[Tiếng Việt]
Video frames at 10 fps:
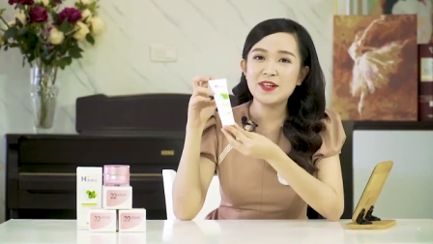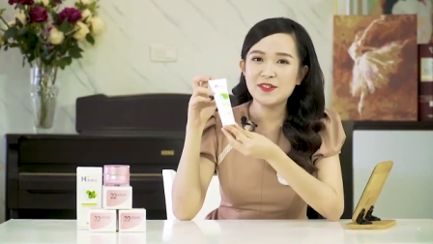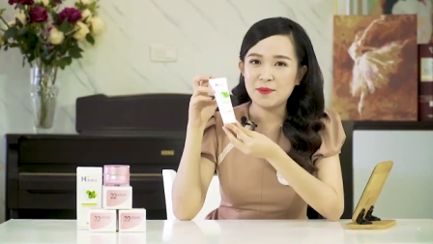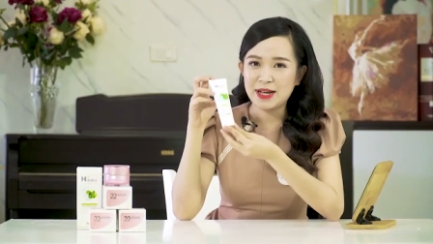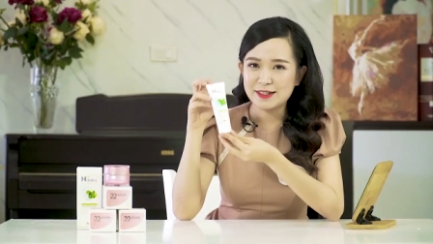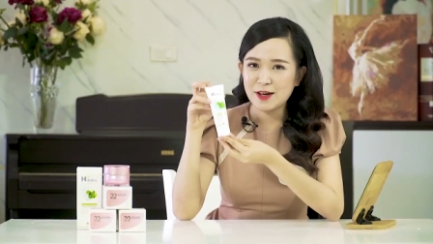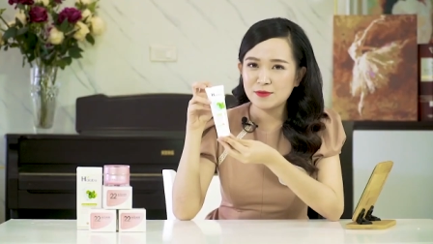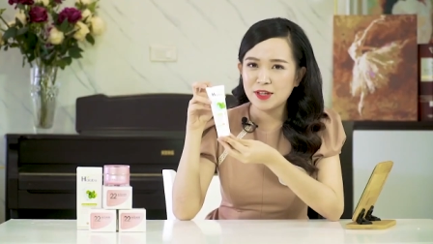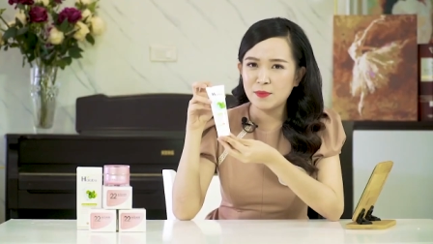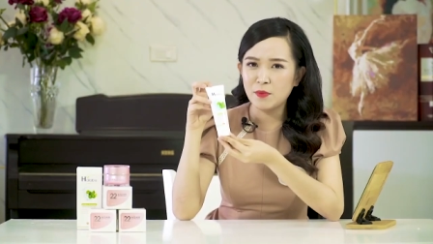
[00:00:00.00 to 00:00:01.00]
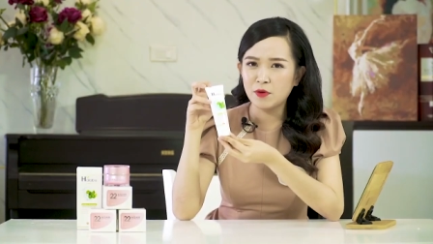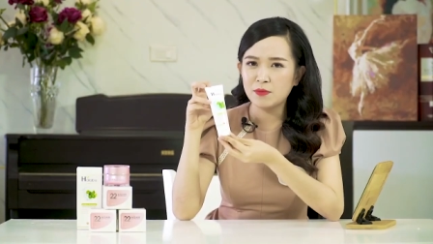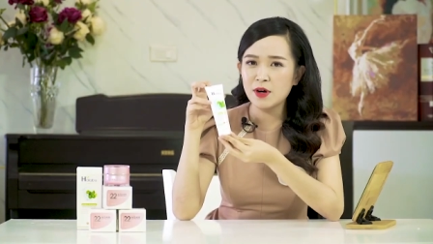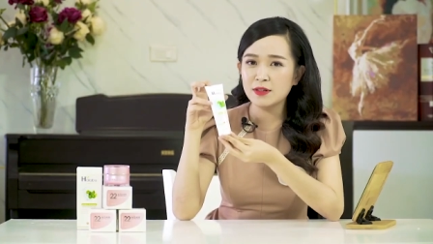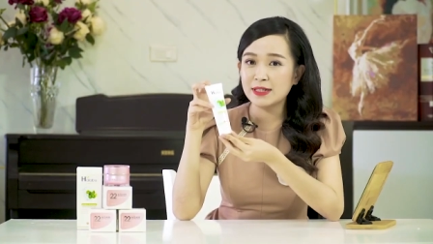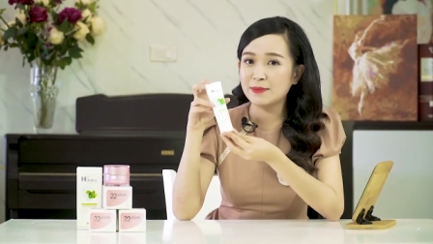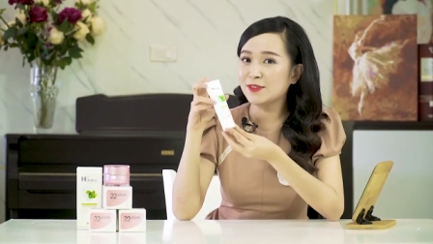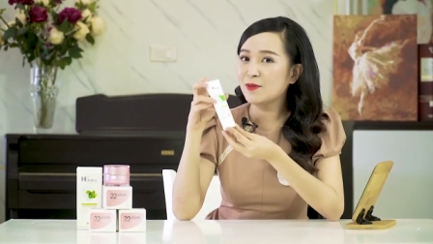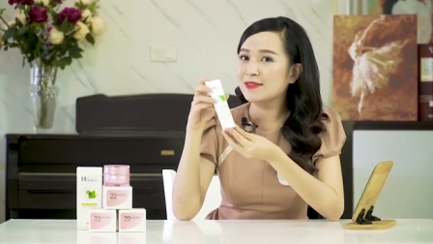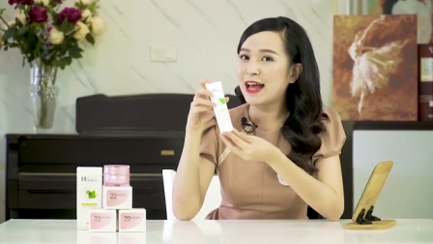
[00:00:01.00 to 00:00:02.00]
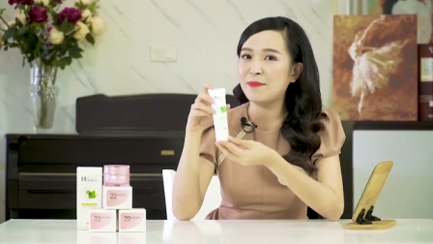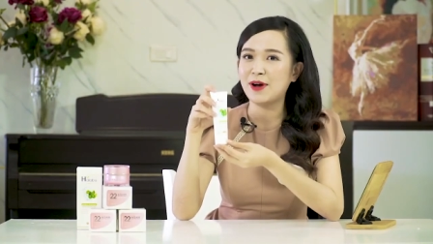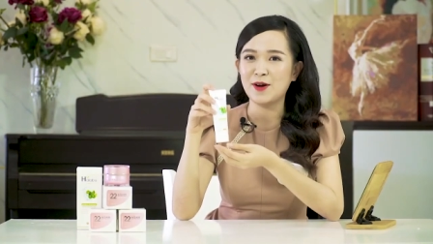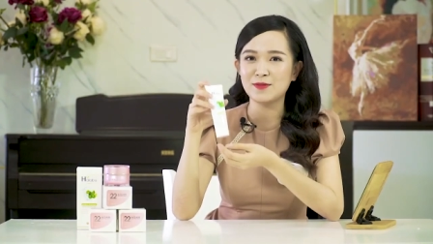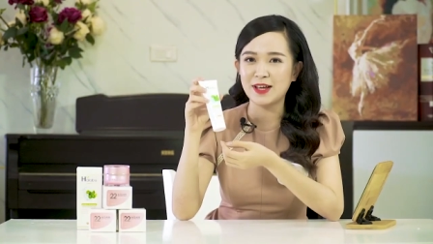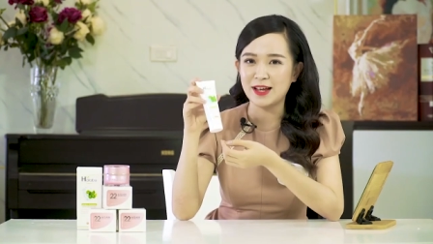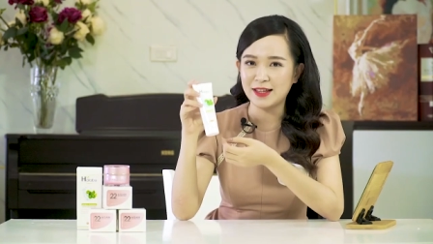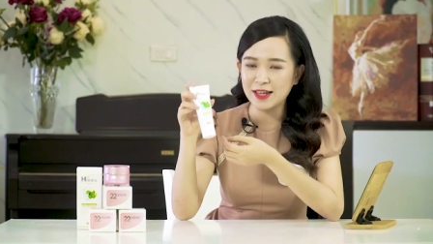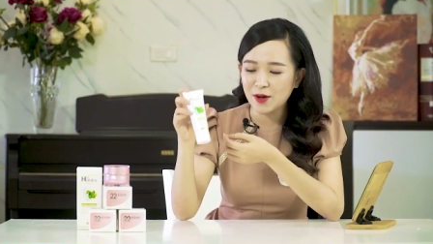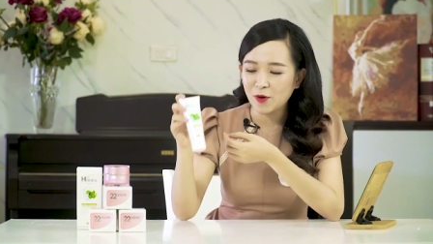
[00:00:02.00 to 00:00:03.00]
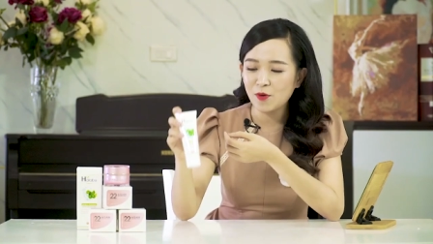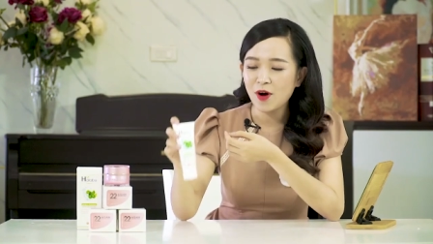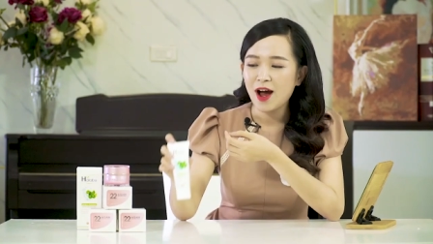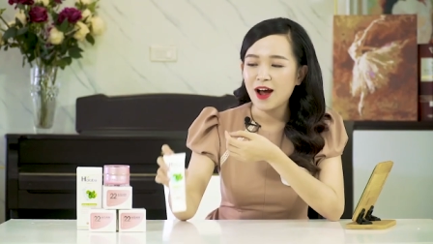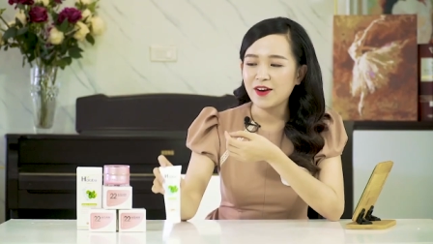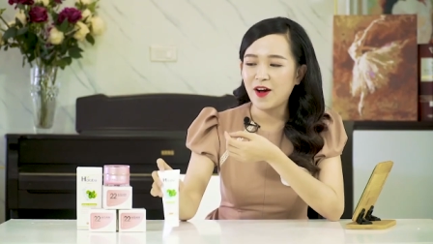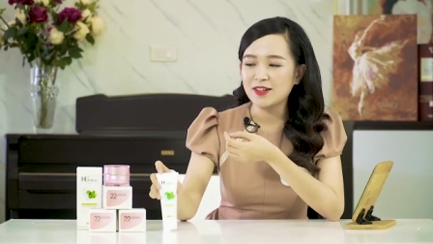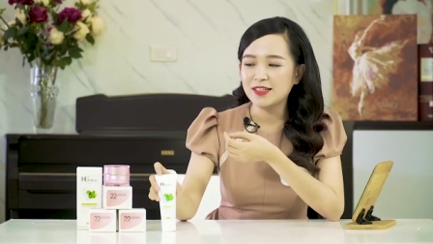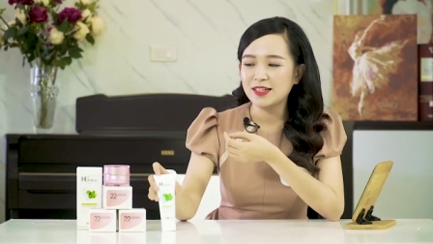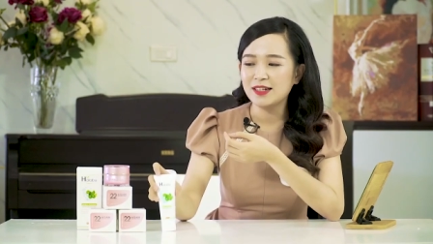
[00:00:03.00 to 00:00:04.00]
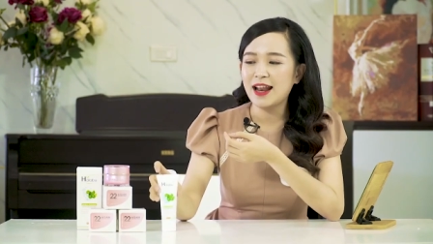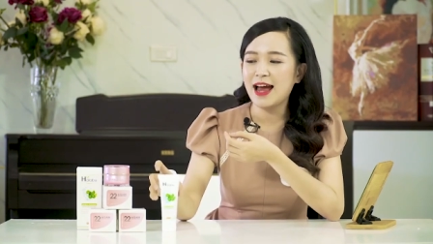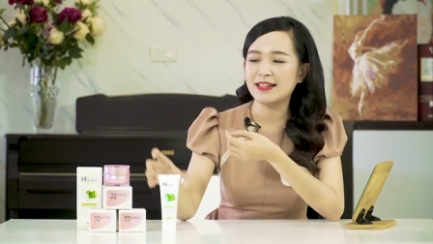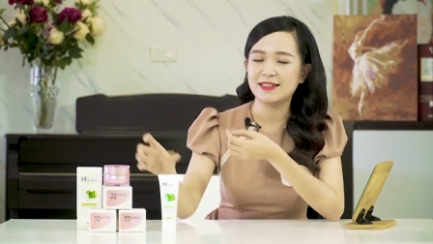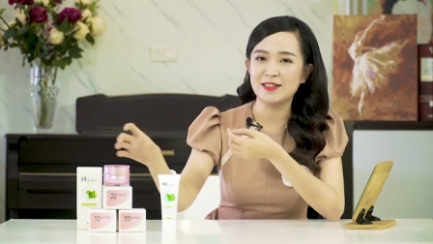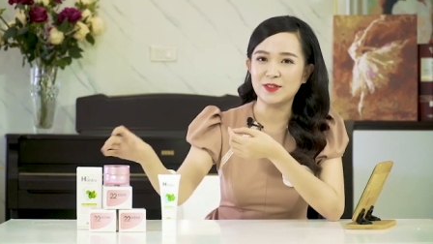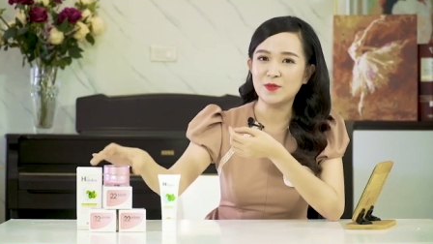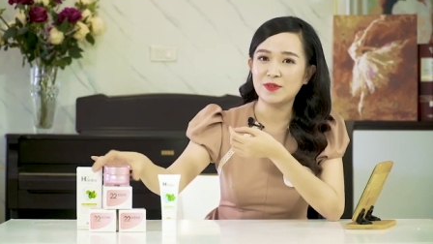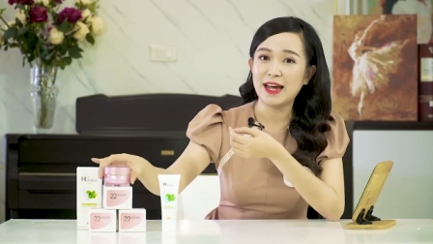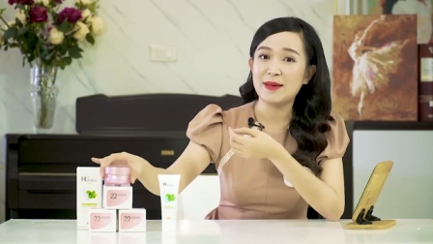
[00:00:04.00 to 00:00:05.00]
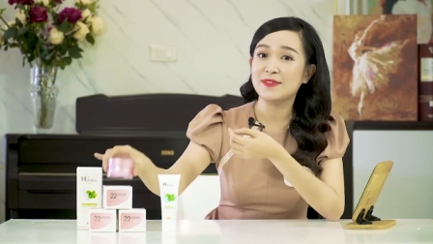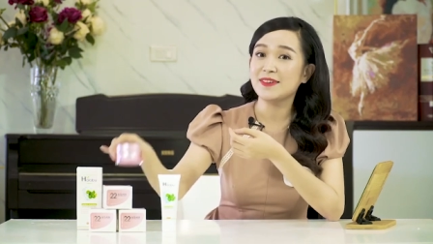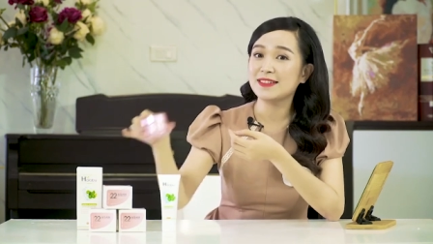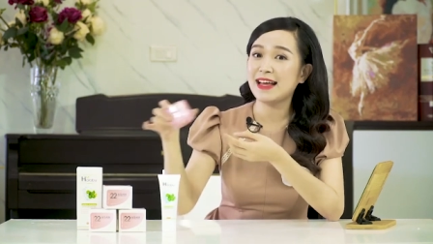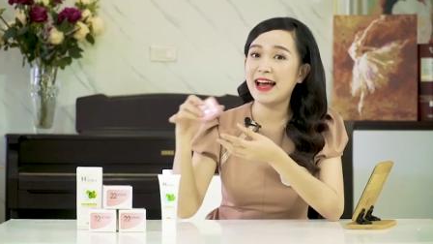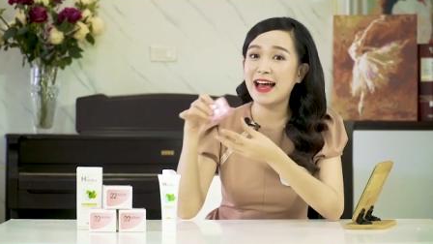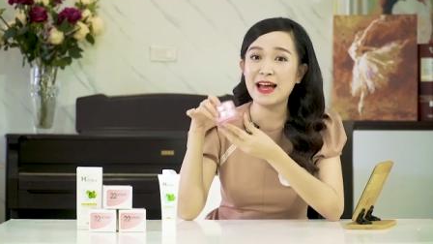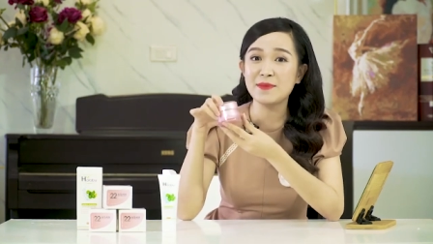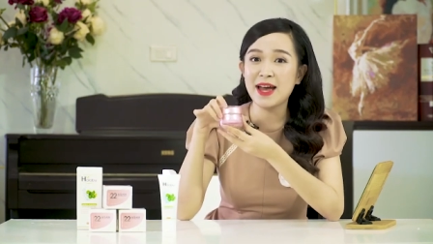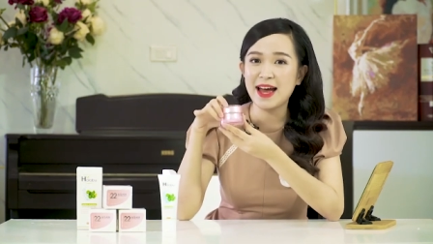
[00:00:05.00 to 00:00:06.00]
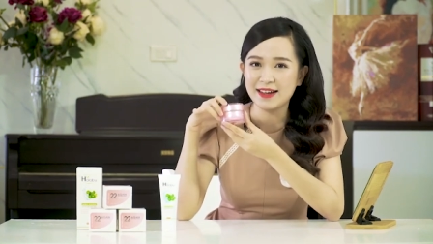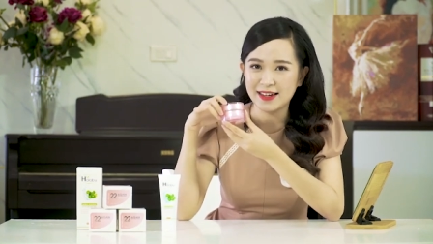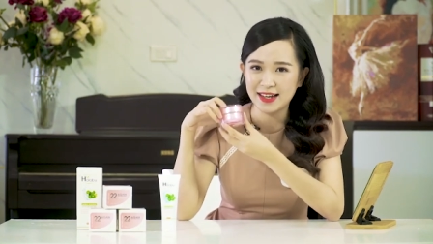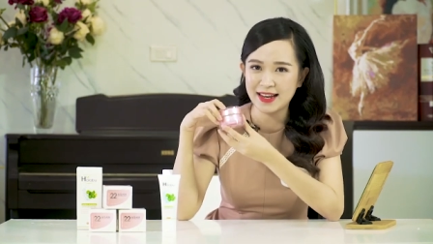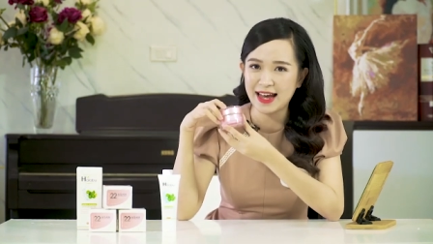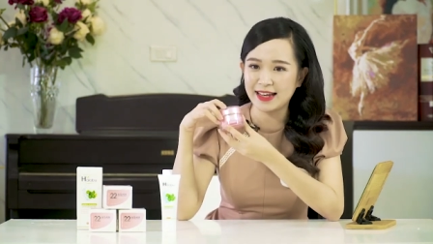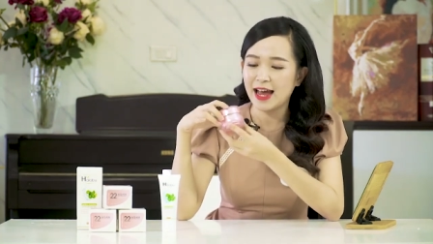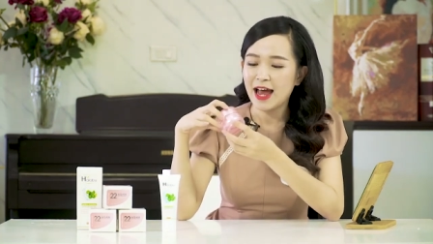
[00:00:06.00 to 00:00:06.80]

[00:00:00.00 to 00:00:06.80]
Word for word: khi rửa mặt xong thì một bước chăm sóc da mà không thể thiếu đó chính là sử dụng kem dưỡng da hai mươi hai Again này.